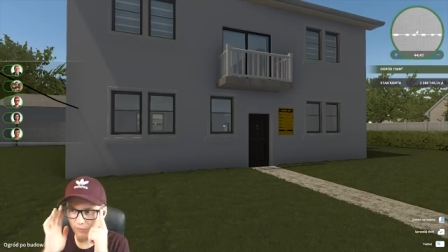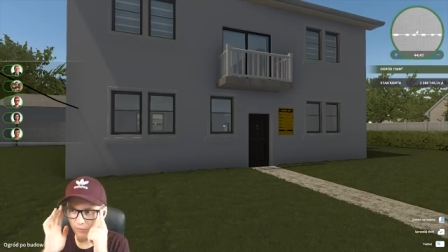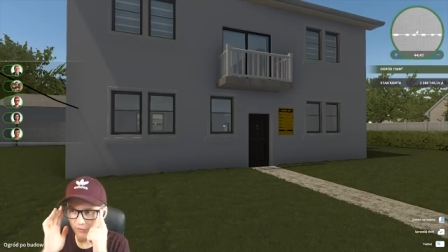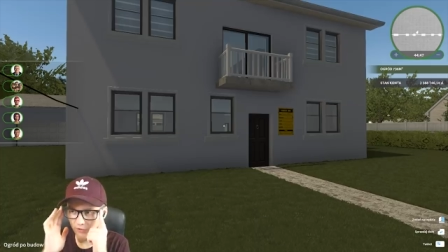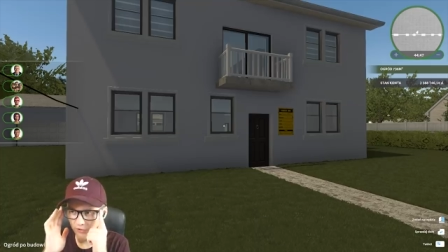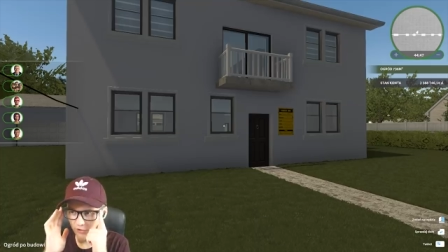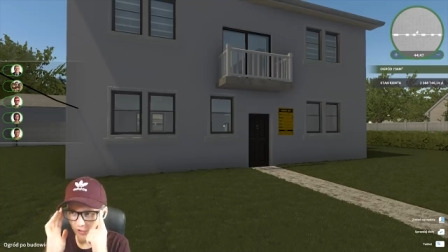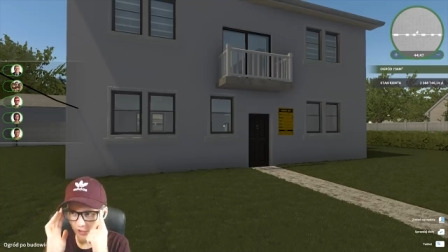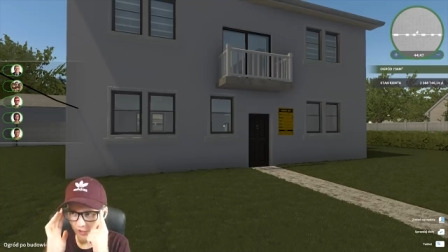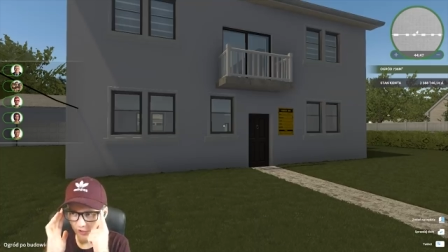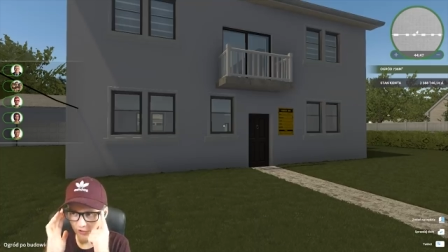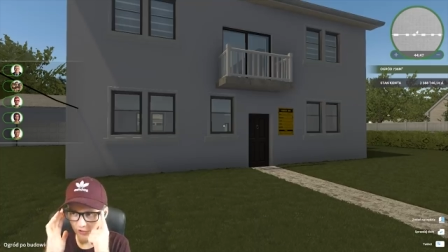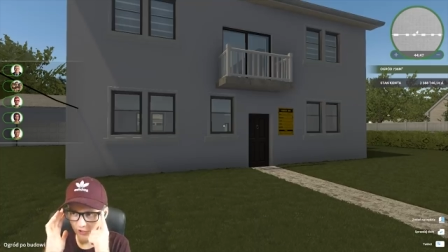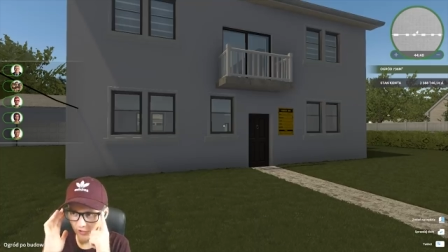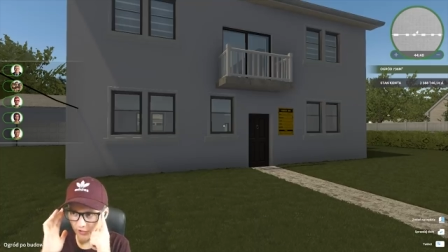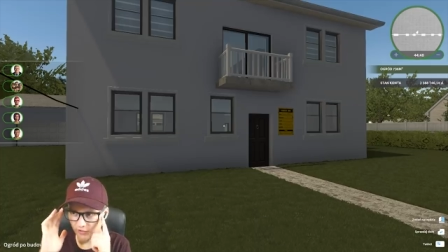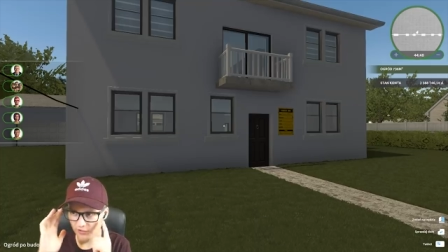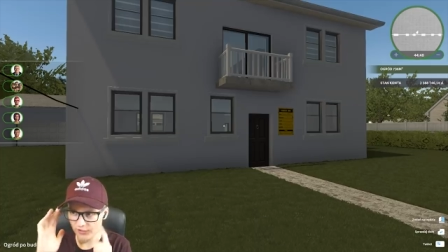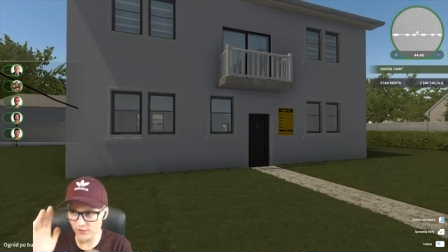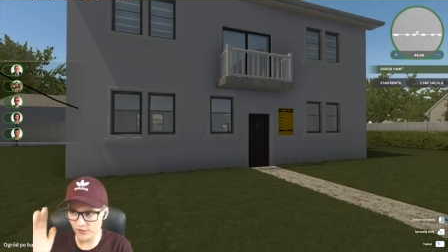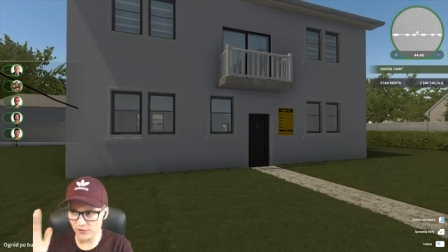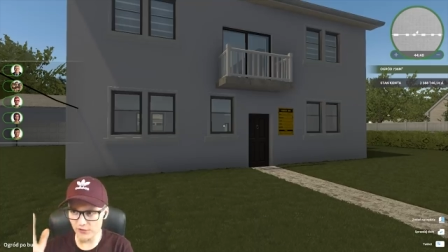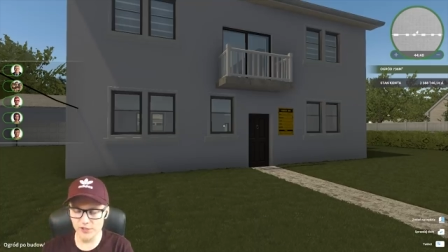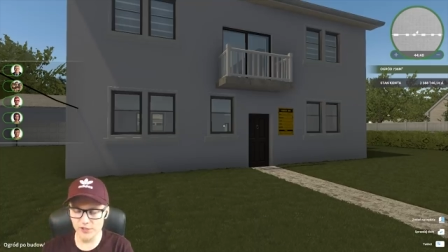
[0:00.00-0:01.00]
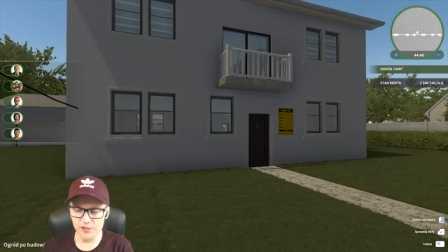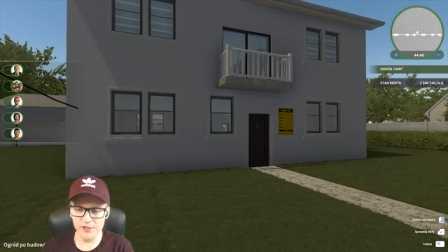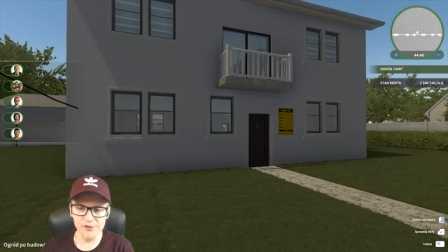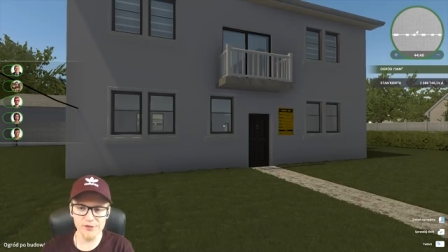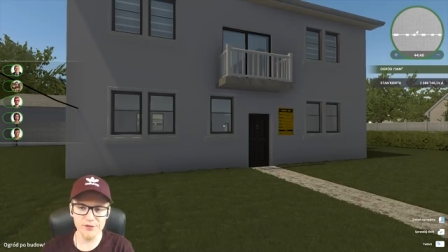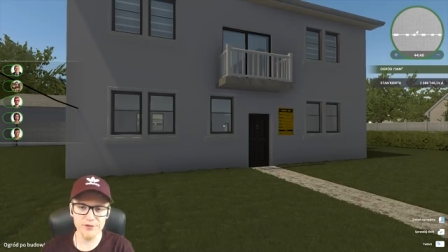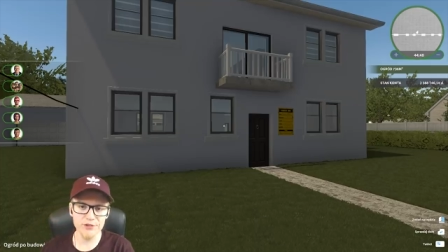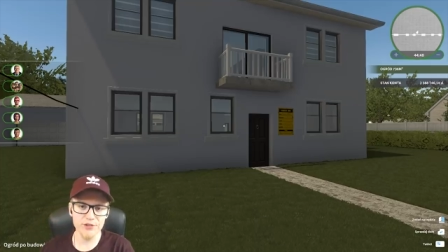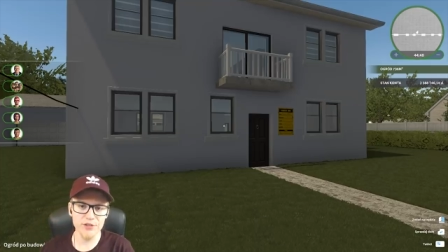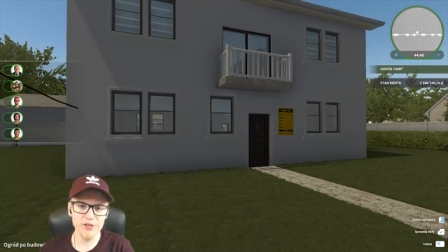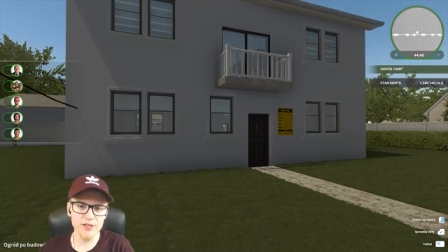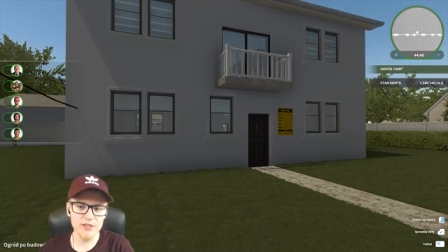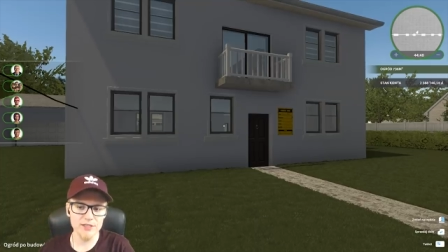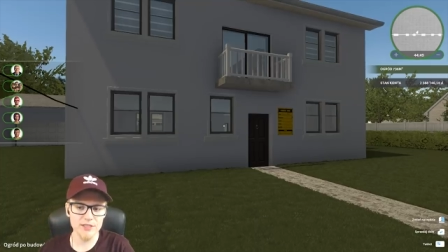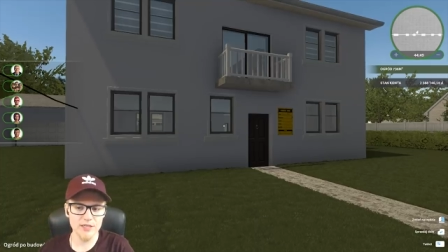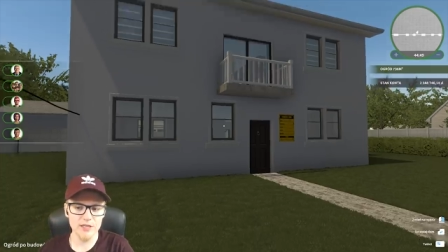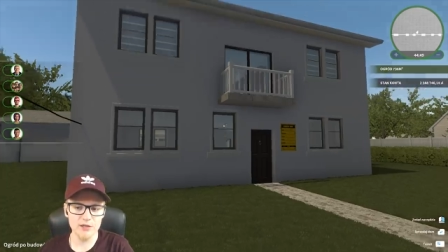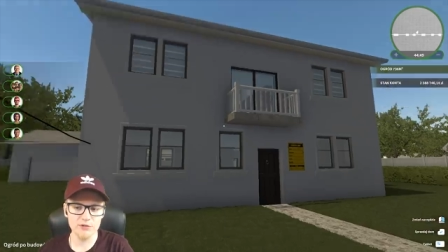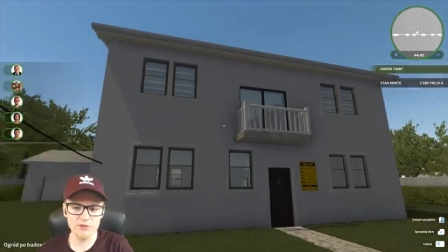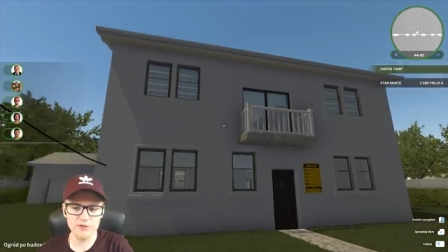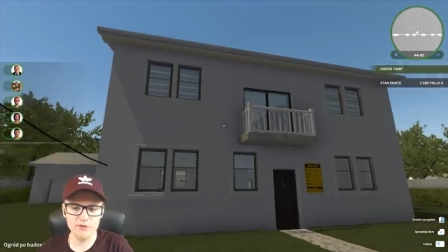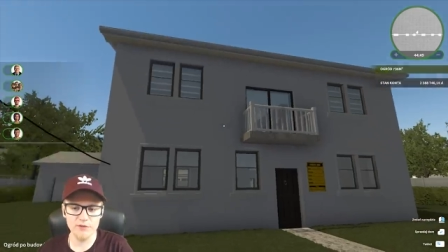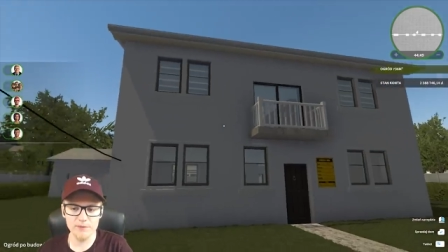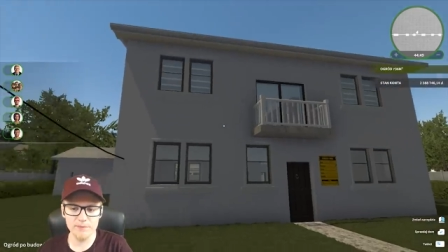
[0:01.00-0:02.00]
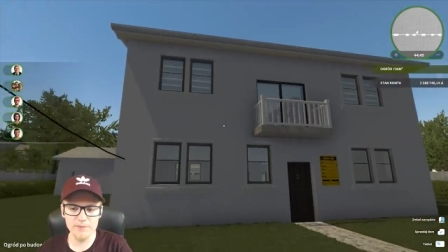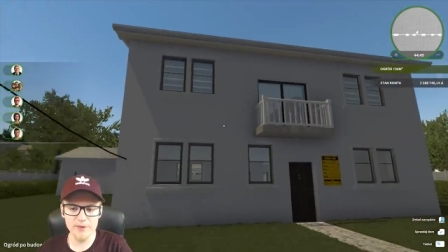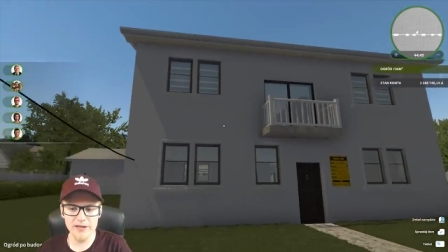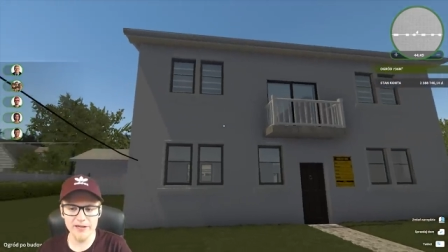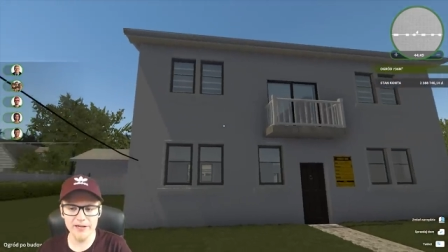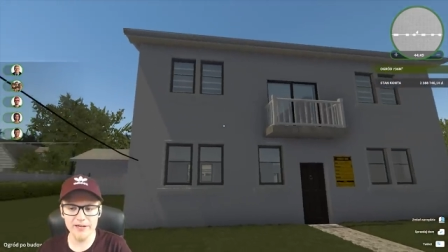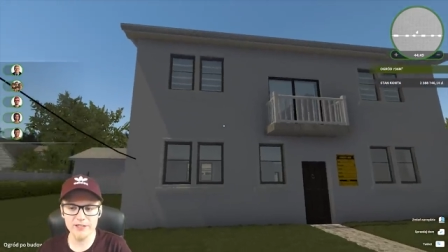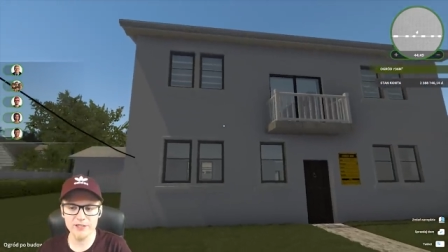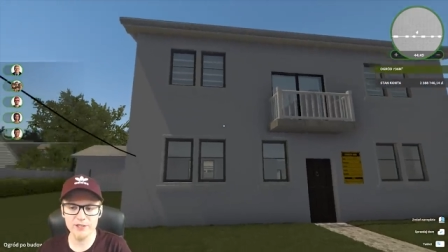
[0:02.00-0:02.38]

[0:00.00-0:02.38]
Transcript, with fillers: oprócz tego, że jest to kolejny odcinek z House Flippera,